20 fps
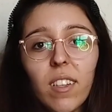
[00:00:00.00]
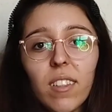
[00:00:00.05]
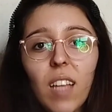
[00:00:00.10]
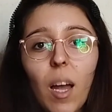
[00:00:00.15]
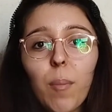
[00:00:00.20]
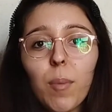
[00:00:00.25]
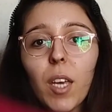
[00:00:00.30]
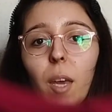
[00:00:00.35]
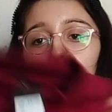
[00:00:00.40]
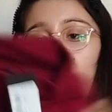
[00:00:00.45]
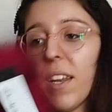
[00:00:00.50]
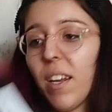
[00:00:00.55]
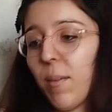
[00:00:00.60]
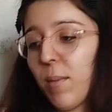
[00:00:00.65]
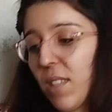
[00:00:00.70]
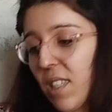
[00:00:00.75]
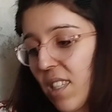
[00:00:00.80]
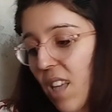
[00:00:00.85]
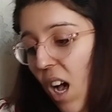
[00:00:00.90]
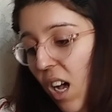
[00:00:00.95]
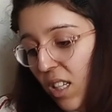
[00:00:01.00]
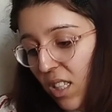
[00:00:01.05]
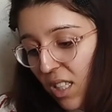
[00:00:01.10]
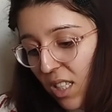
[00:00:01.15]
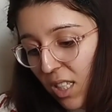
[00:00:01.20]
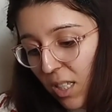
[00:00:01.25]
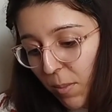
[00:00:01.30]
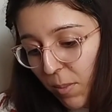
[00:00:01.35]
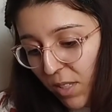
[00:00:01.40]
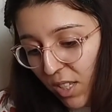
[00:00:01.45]
Tam kemer
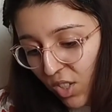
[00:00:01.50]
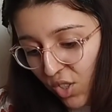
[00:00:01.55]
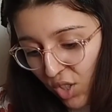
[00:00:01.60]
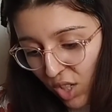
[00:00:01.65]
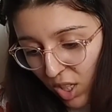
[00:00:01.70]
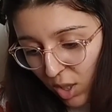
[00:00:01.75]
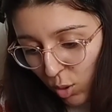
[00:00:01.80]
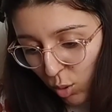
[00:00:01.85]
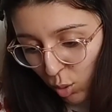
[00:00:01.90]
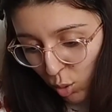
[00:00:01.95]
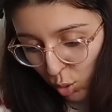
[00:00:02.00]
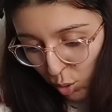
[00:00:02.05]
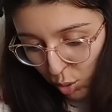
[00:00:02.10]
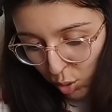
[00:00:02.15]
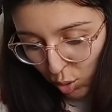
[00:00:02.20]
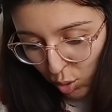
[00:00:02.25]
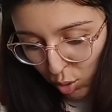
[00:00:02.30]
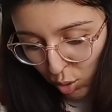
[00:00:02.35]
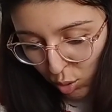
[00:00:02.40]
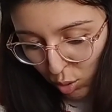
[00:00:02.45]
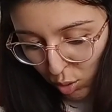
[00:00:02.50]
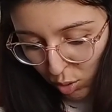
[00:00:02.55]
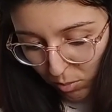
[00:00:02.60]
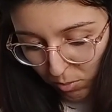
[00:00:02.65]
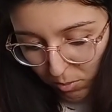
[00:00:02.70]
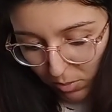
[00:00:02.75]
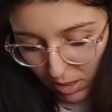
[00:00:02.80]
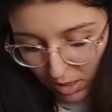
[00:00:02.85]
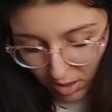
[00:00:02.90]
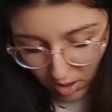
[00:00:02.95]
hizasında biteceğini
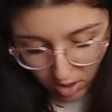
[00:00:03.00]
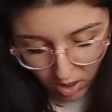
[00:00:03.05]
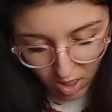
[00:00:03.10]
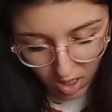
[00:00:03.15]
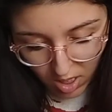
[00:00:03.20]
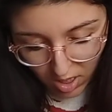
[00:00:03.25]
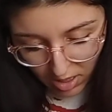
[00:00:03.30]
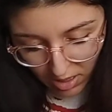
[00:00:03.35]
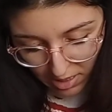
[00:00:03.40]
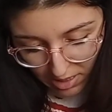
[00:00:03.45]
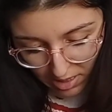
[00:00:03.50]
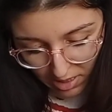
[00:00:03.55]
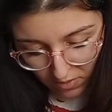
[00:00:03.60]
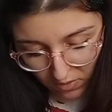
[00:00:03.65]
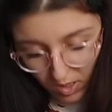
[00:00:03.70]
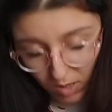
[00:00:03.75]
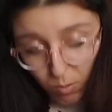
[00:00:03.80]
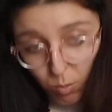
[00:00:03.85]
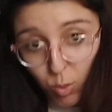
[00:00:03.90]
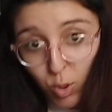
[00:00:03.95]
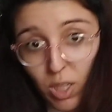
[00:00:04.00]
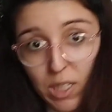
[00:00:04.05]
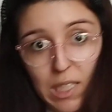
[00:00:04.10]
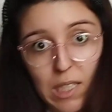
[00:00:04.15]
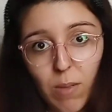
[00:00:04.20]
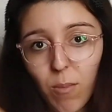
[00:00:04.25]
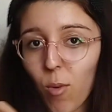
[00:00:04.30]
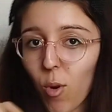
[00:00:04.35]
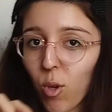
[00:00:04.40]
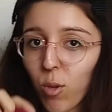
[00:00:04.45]
düşündüğüm bir sweat. Bu da
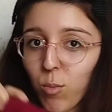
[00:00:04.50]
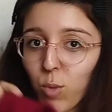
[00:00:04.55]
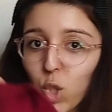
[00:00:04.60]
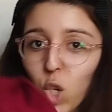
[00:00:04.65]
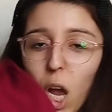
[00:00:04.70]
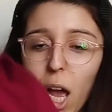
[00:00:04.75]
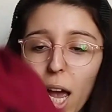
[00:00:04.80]
sım olmuş.